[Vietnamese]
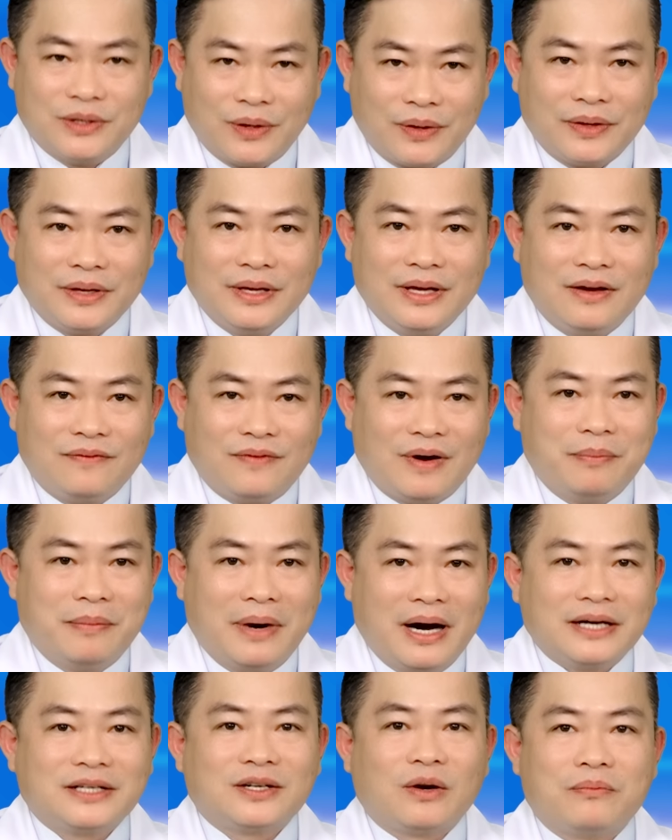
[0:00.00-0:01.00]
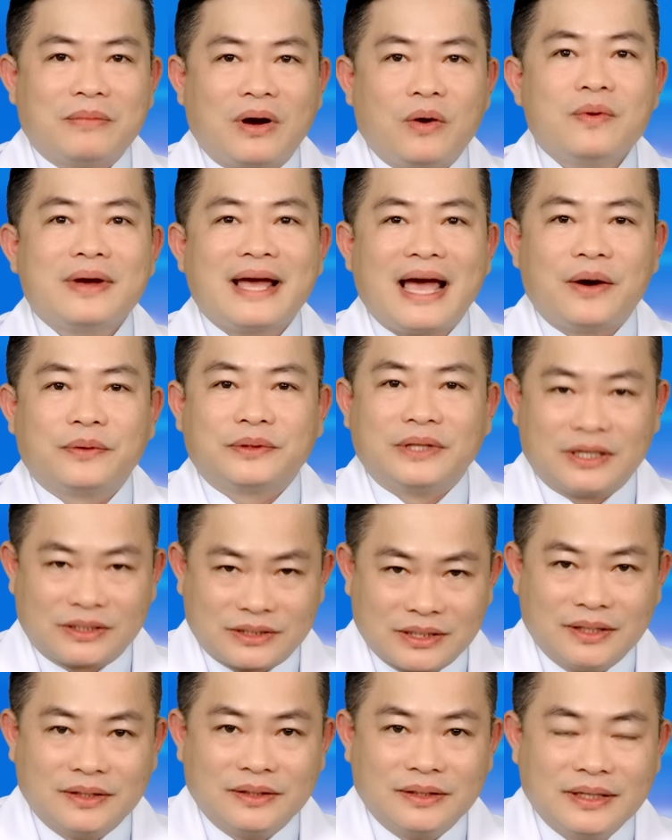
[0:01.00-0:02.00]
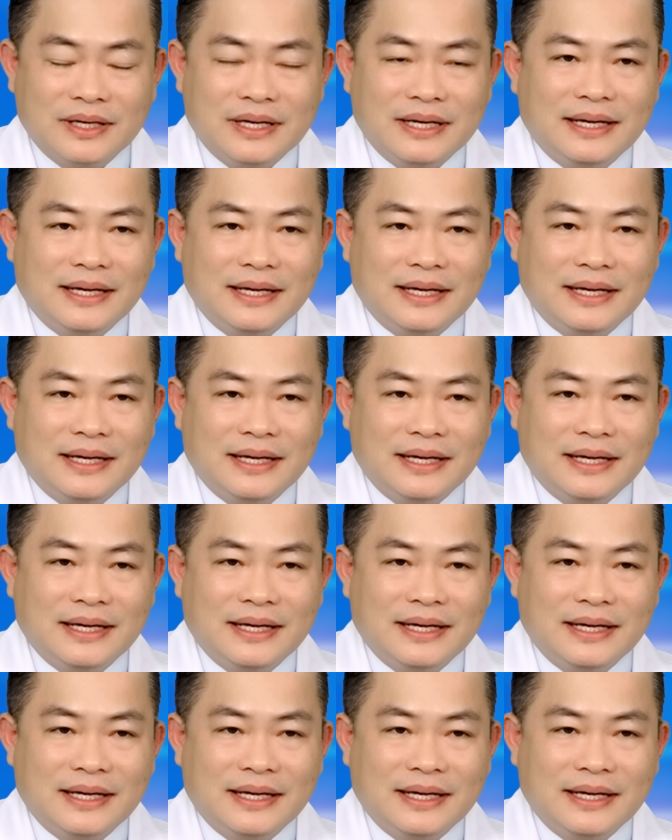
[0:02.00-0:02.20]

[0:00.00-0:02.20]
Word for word: rồi và mỡ trong máu cao thật sự,